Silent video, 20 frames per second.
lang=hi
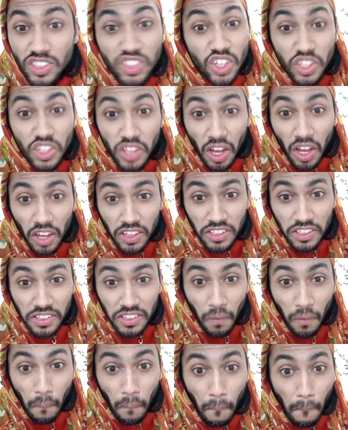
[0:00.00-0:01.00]
जरदारी
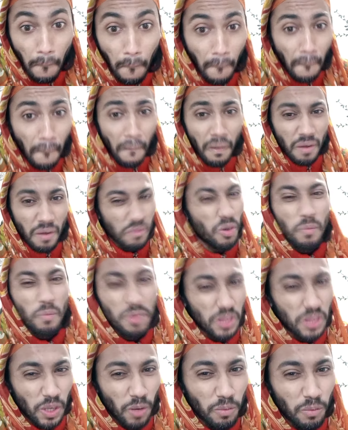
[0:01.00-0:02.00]

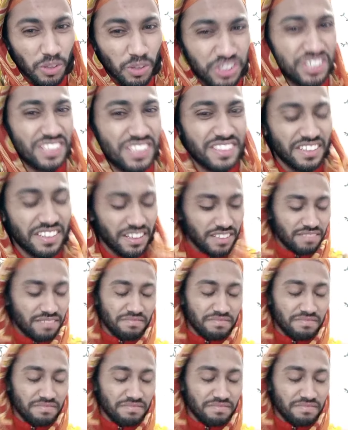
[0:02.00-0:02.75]
मतलब वो सीखना